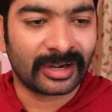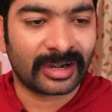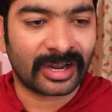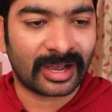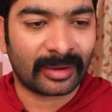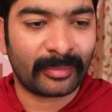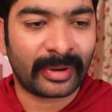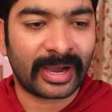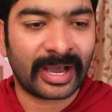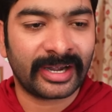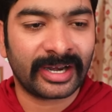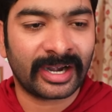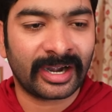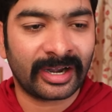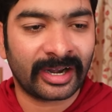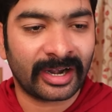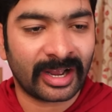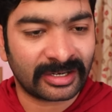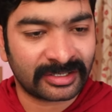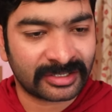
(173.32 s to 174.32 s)
నా భార్య
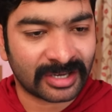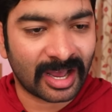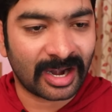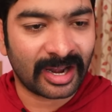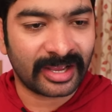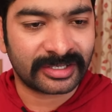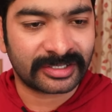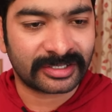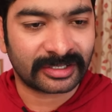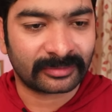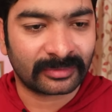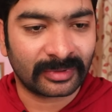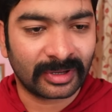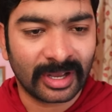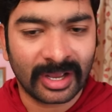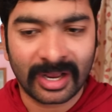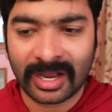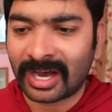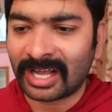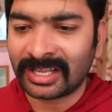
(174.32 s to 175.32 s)
అంటే నాకు చాలా ఇష్టం
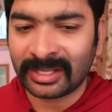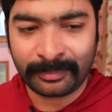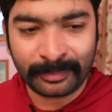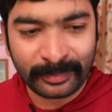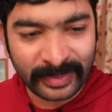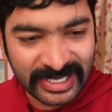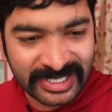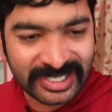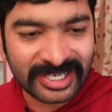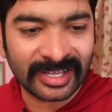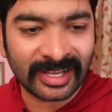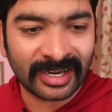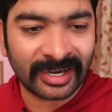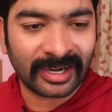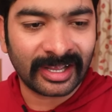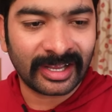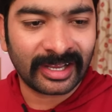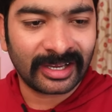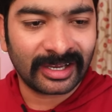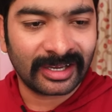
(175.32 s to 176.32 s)
అది
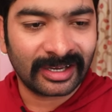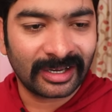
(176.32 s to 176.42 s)
పిచ్చిదండి